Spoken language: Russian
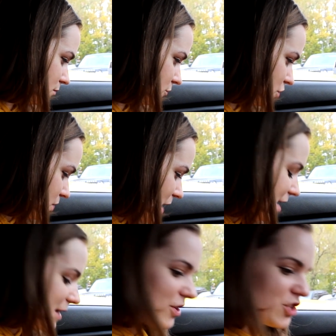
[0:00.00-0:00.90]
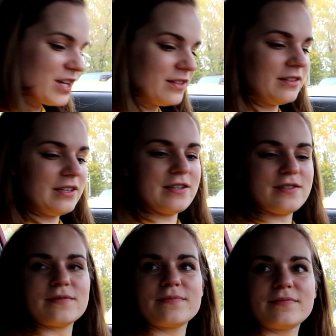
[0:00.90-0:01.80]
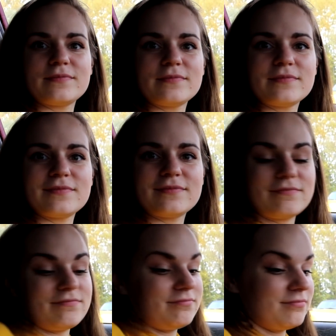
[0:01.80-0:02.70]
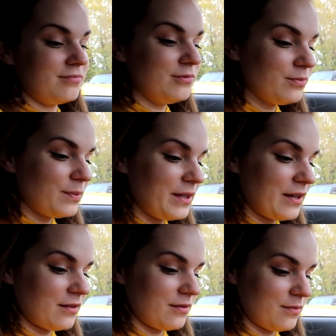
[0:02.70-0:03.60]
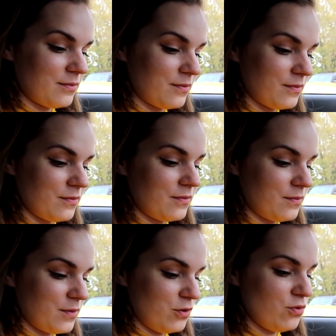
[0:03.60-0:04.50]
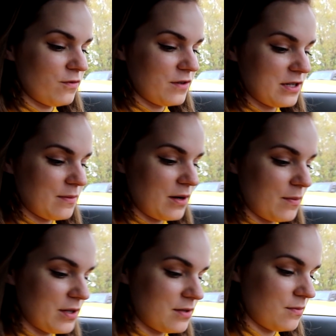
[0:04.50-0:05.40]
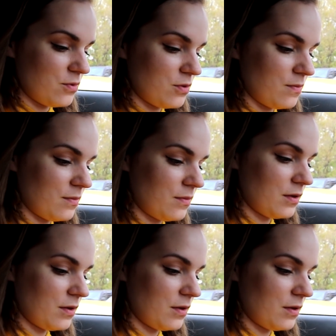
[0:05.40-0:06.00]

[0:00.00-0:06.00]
То есть как я должна это есть? Непонятно. Придумывай сама, мать, в общем.